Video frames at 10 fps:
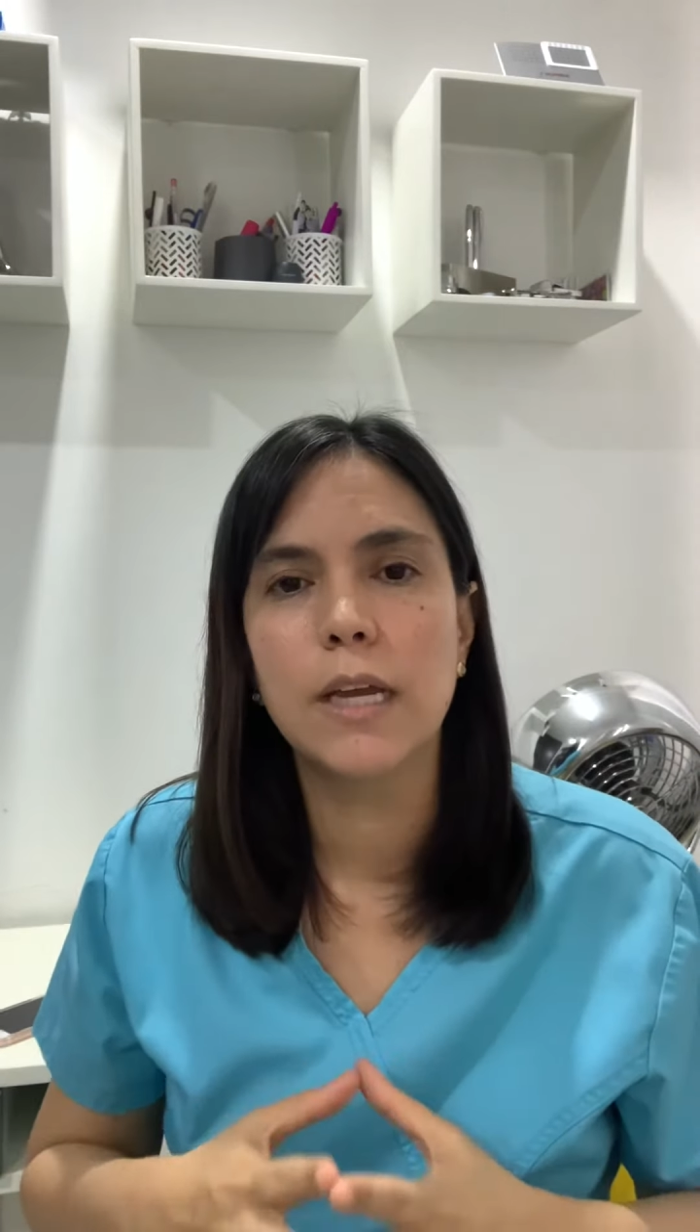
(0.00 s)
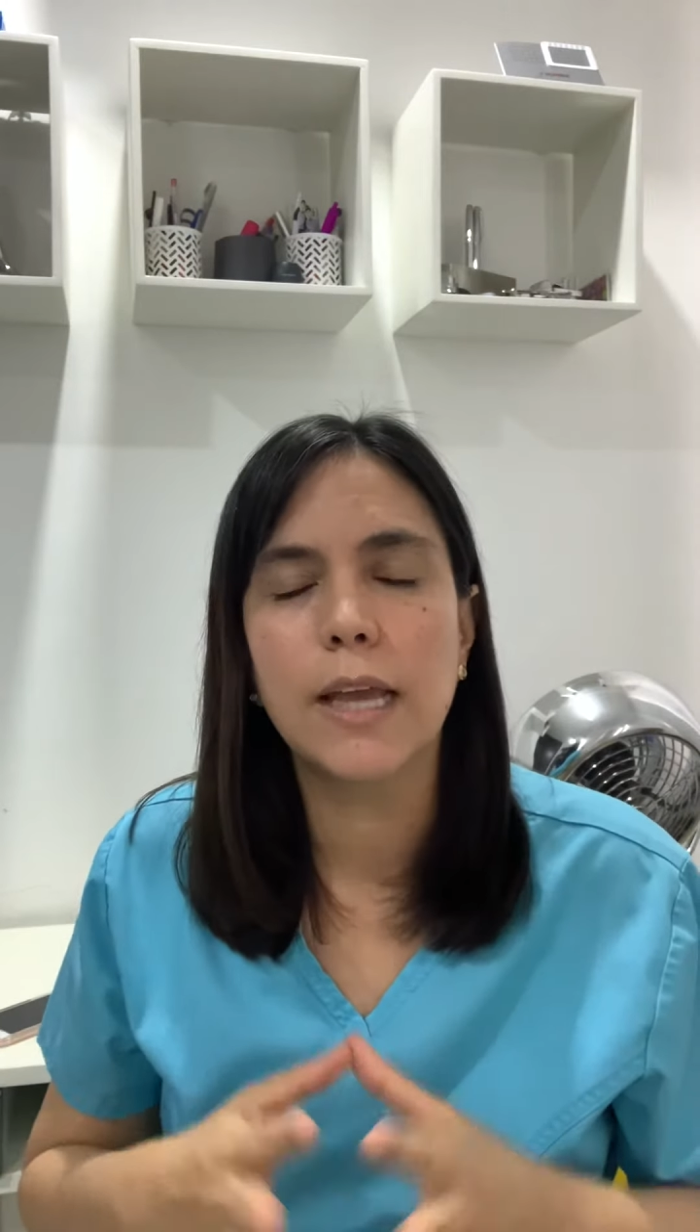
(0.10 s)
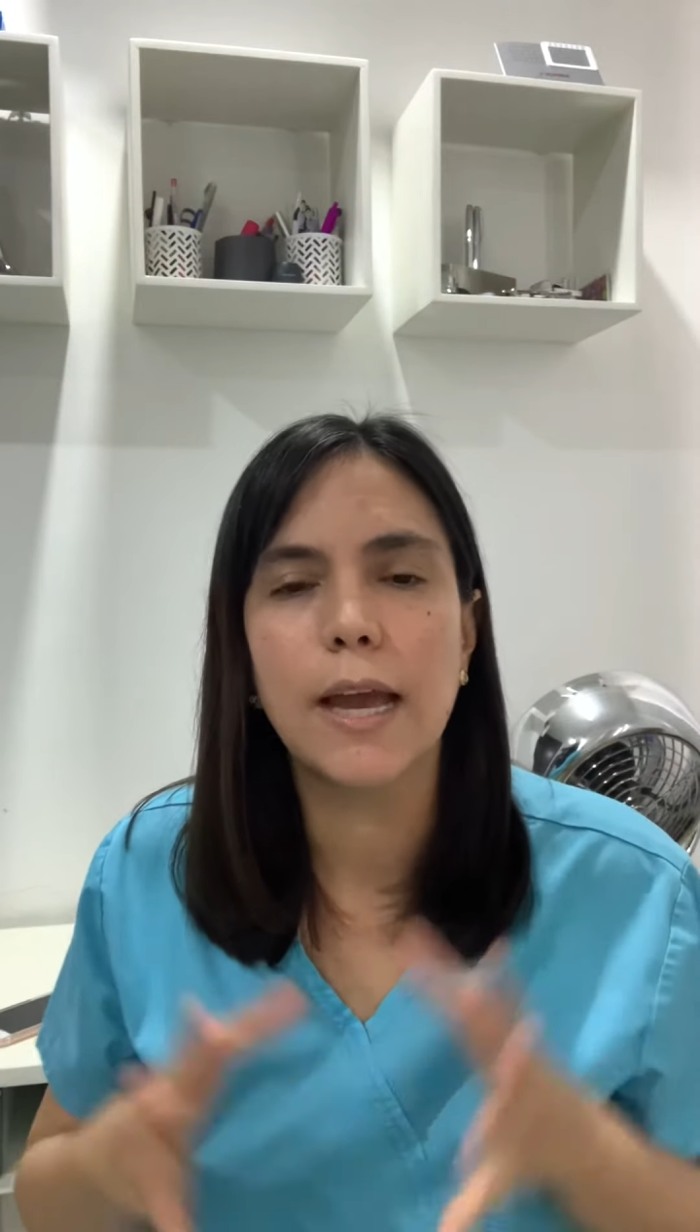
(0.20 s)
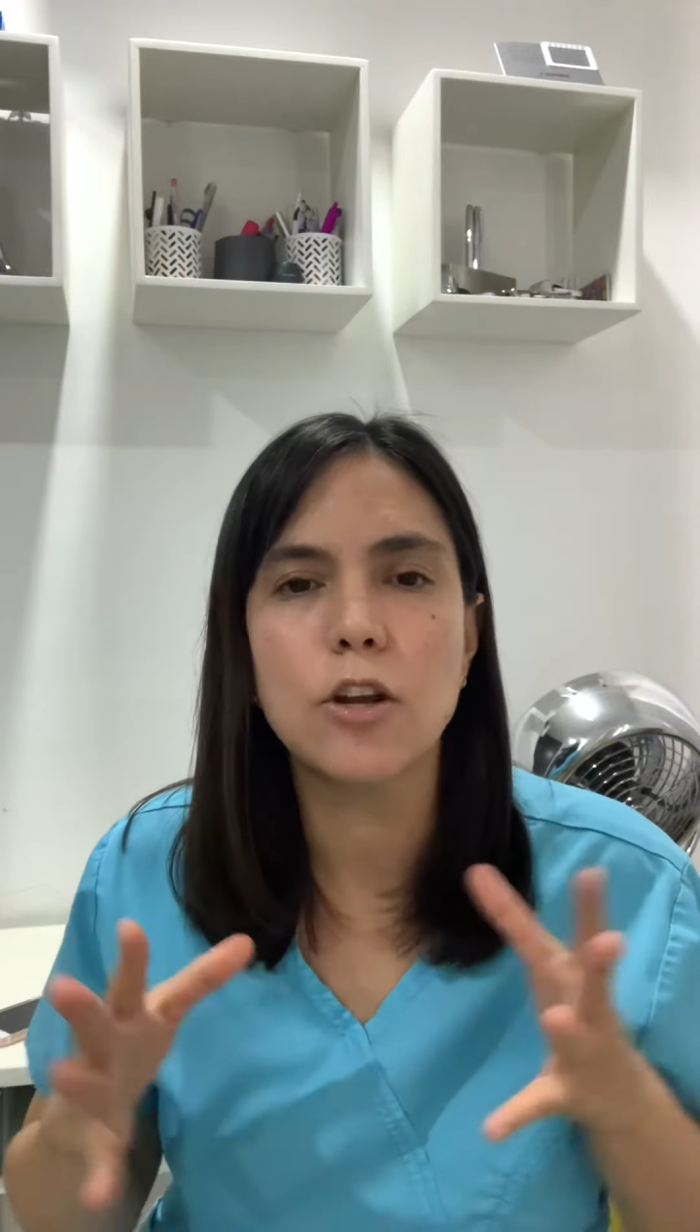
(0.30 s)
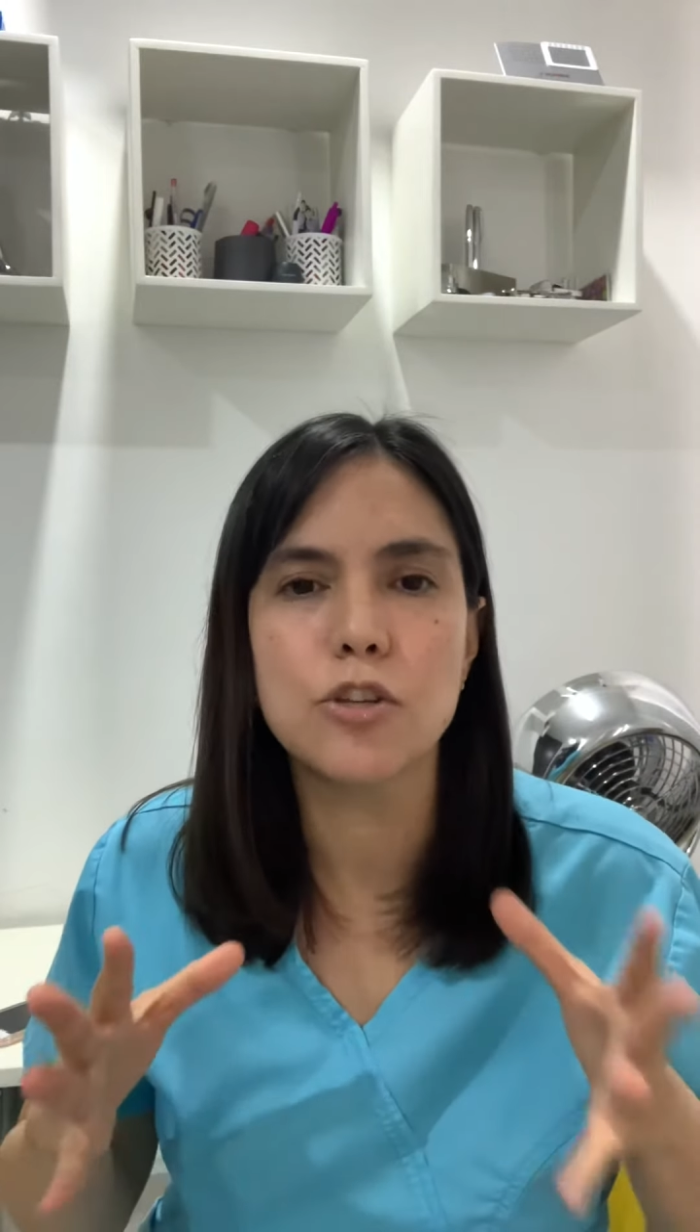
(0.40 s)

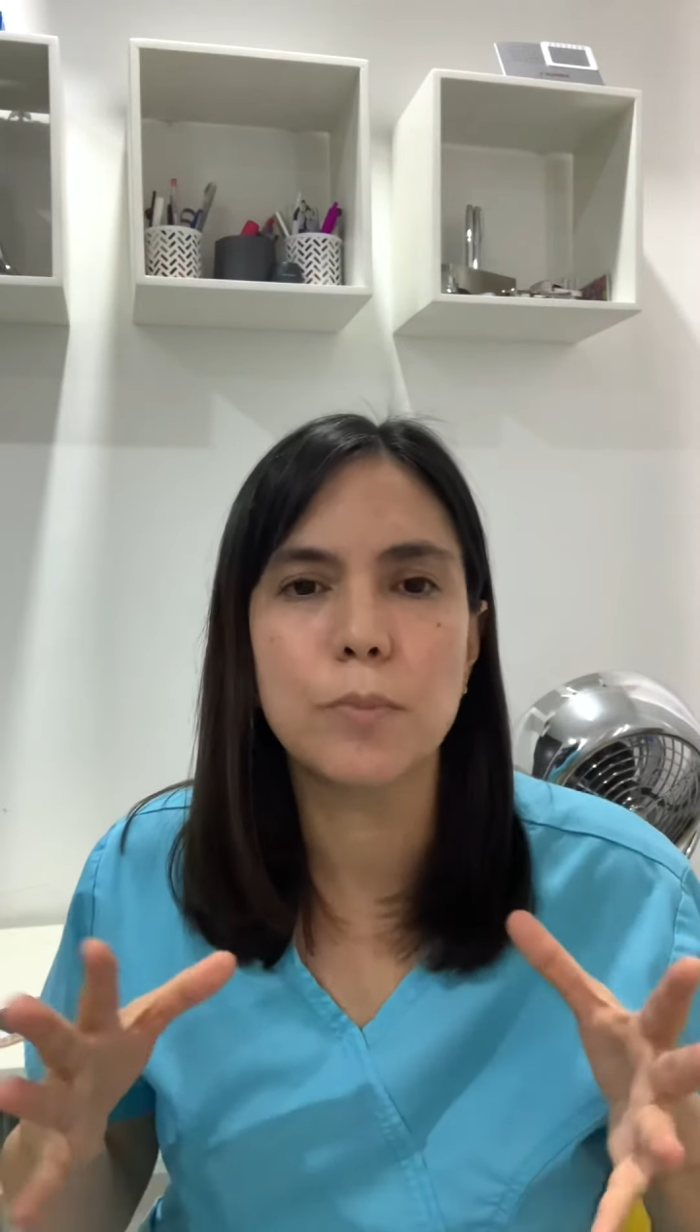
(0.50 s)
que nos